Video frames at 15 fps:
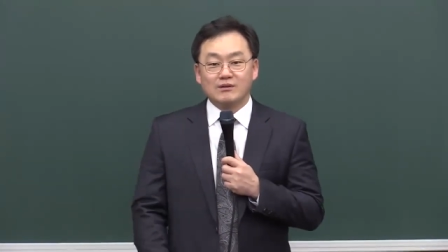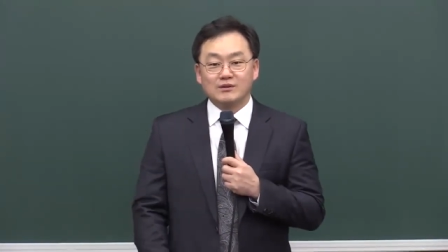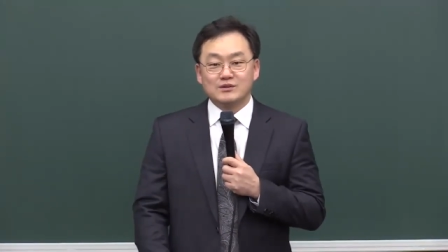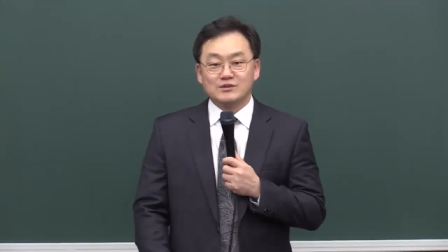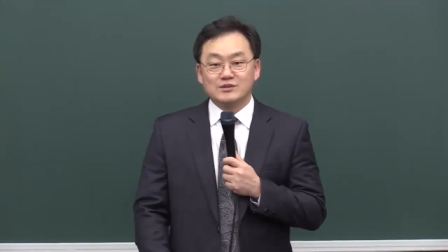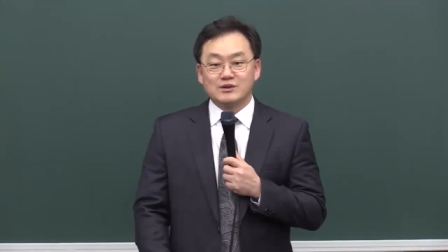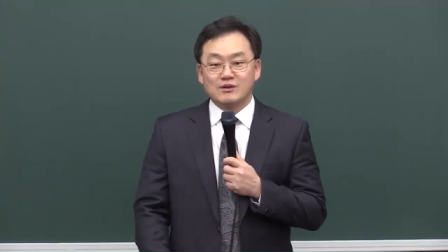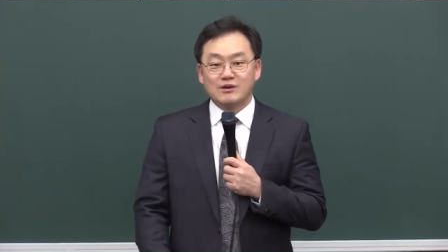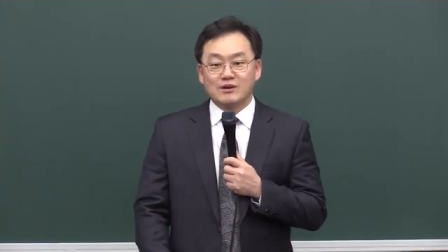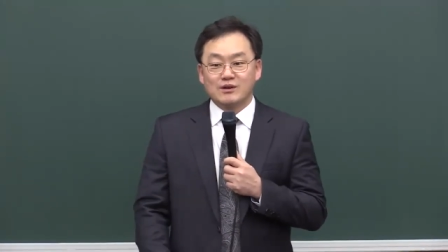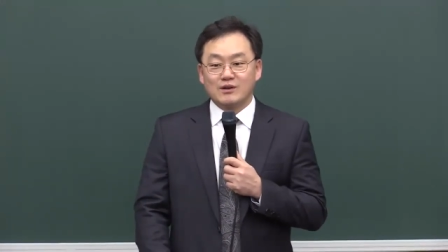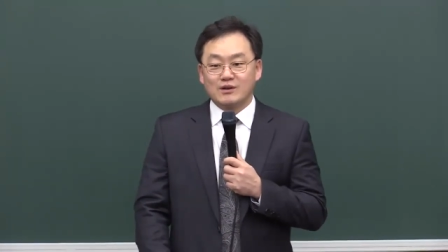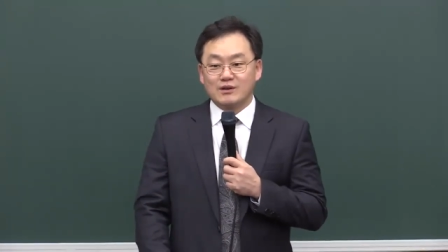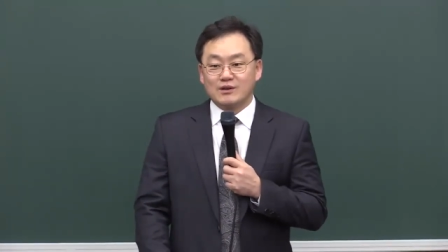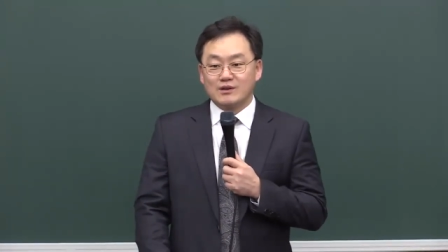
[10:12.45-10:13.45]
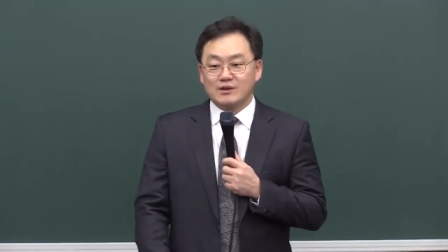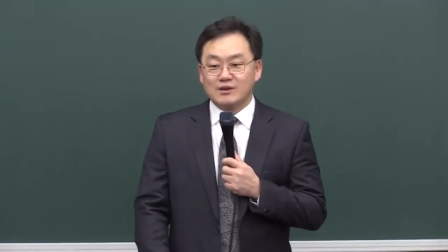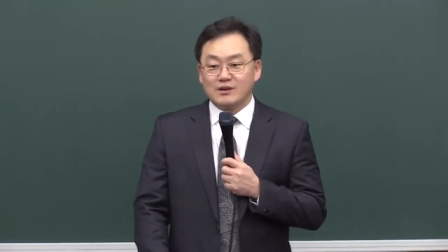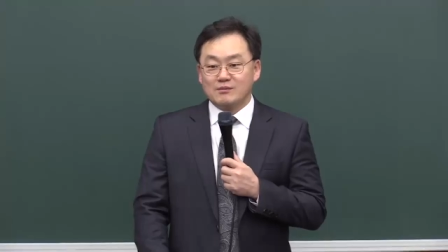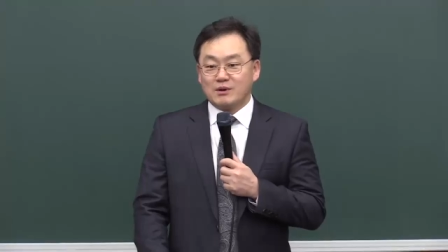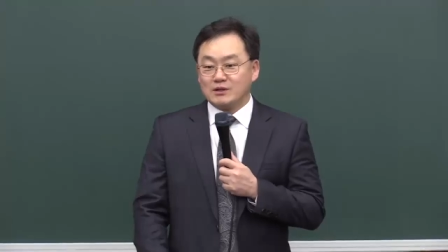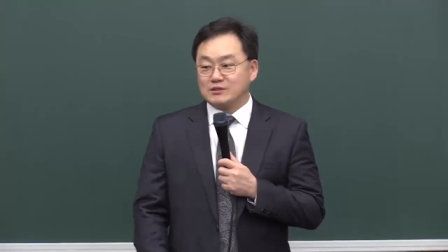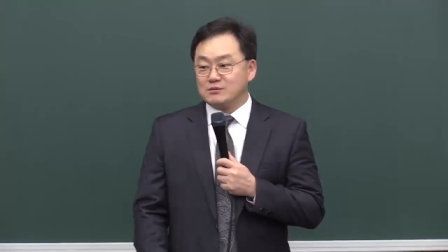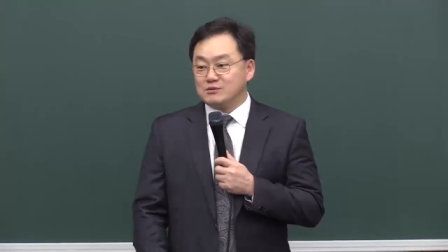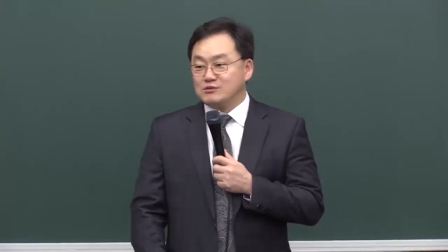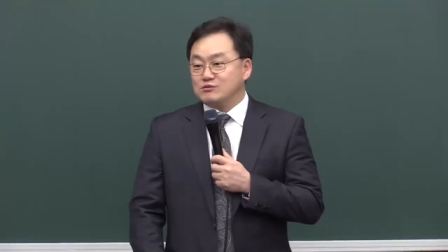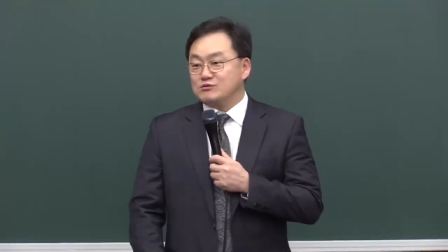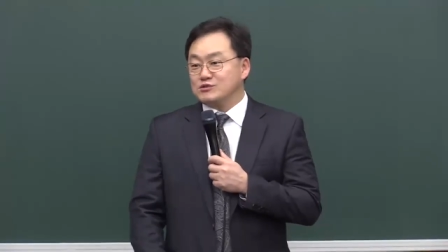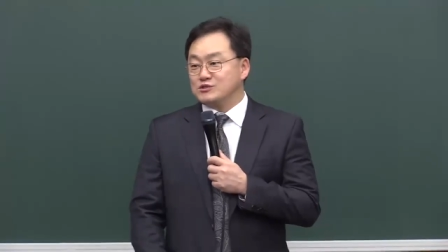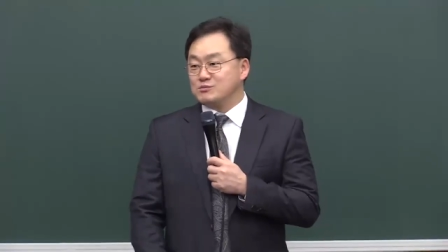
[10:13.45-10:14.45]
그렇죠? 말씀을
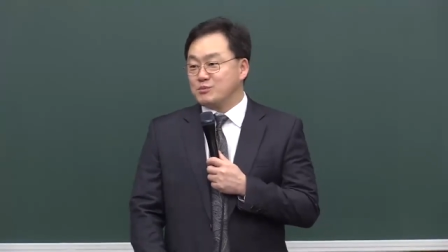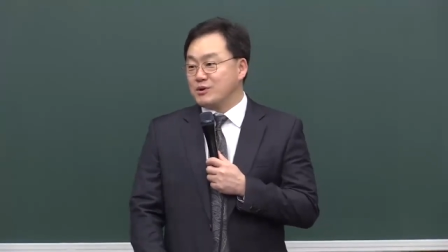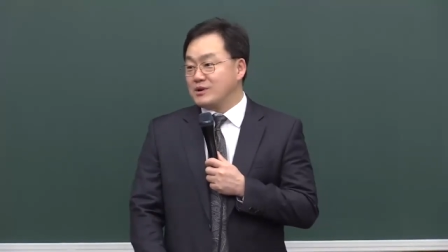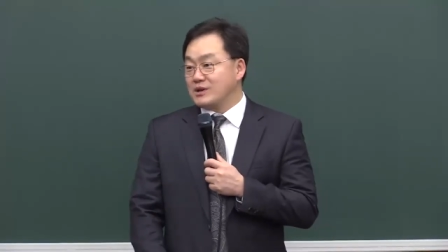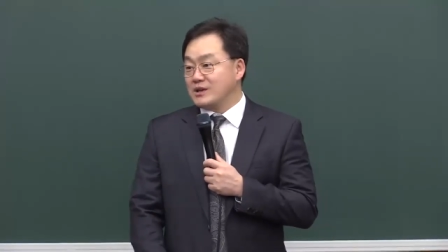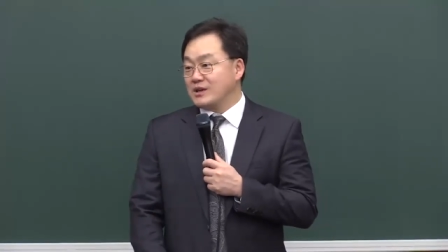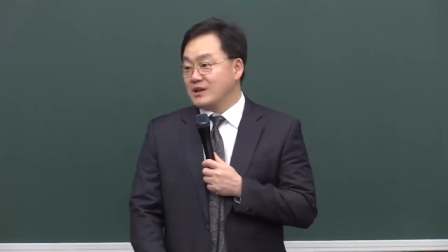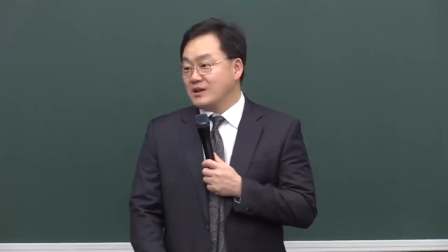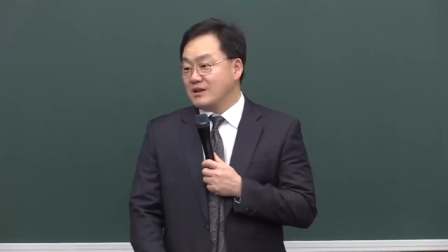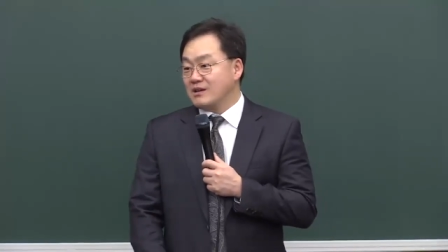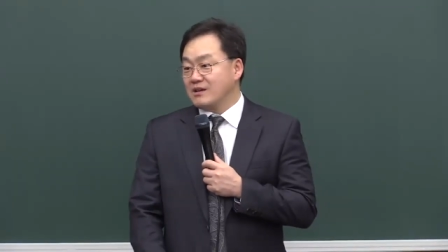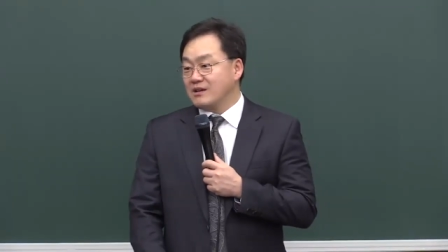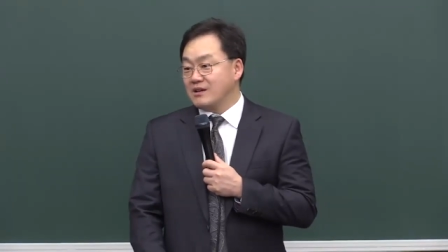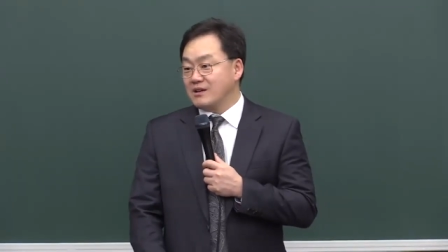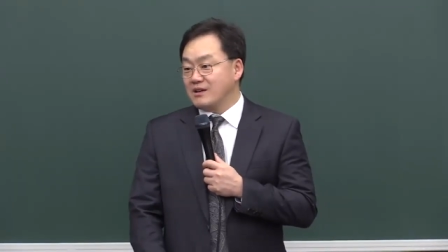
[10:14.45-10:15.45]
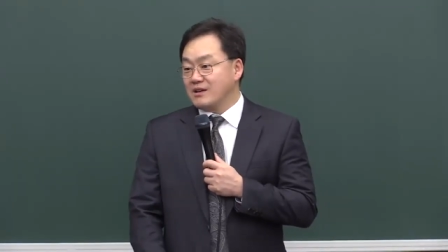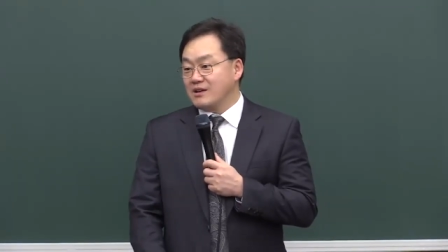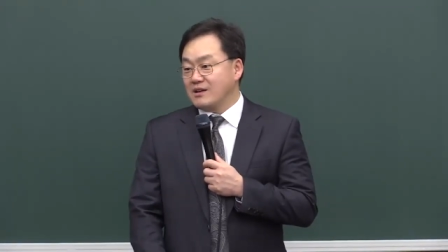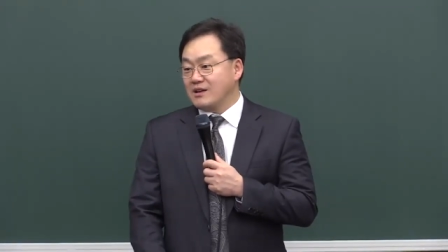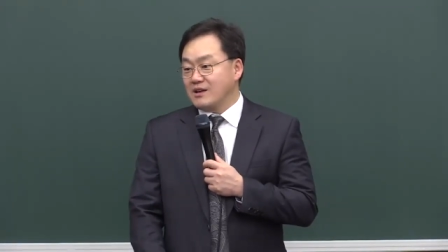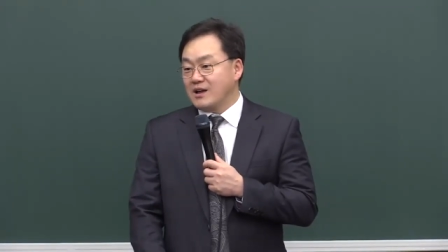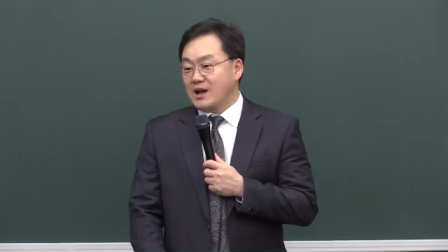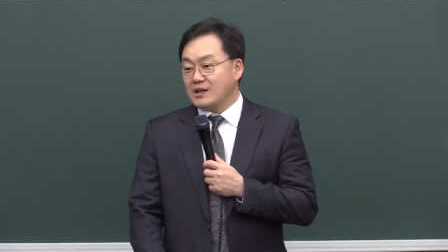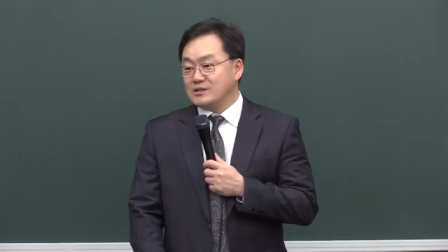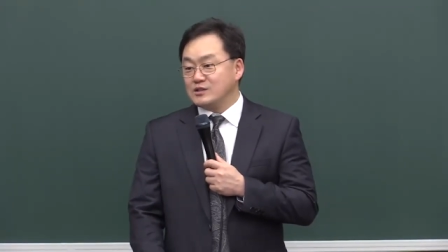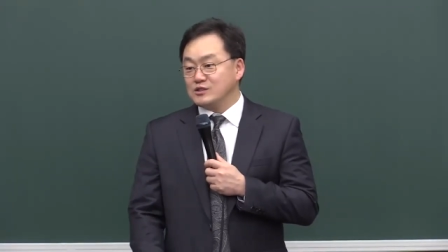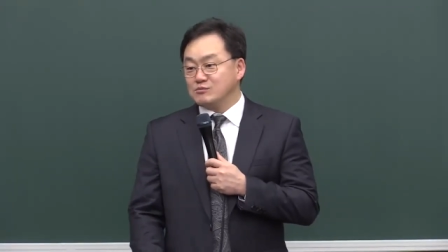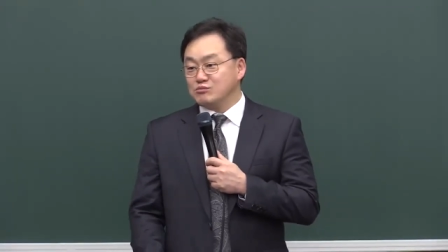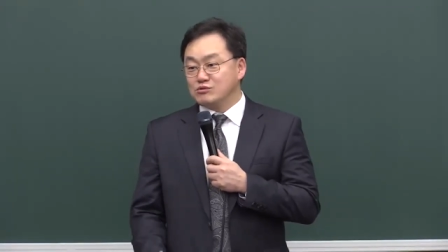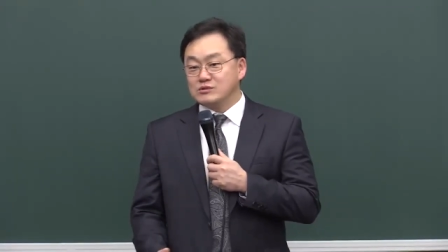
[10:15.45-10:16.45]
듣고 싶어 이렇게
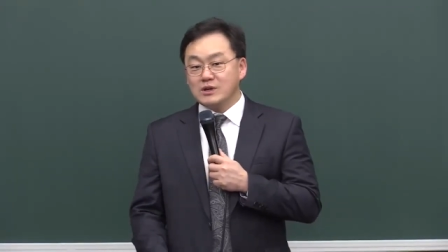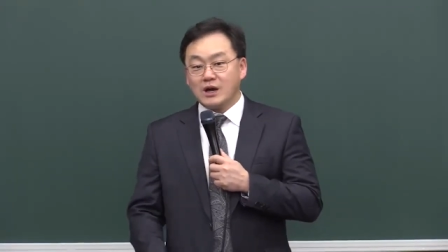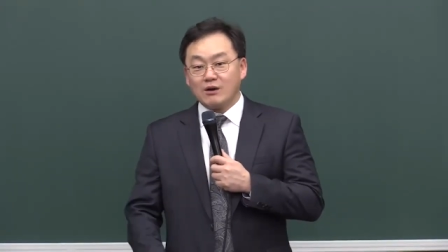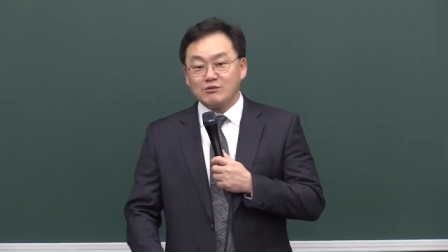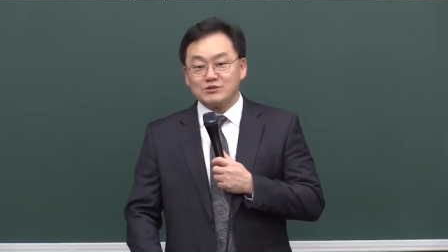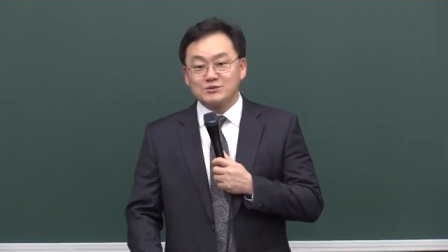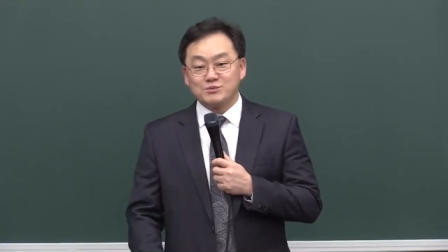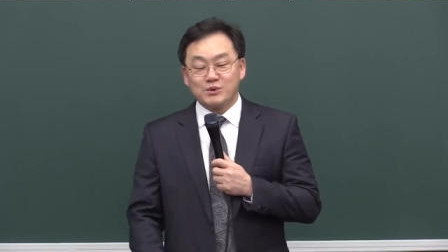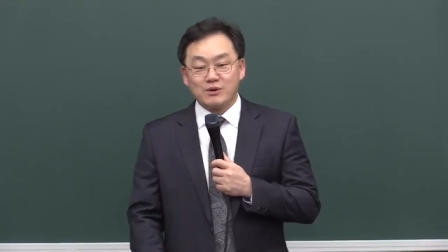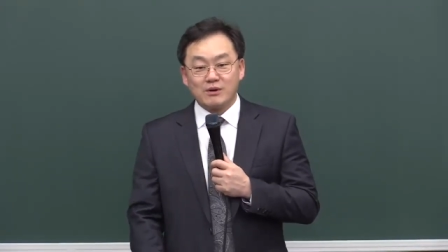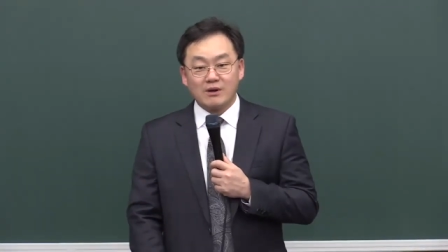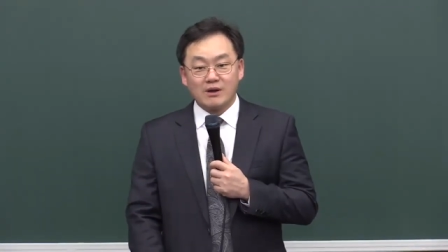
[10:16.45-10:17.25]
앉아서 묵상하고 싶어.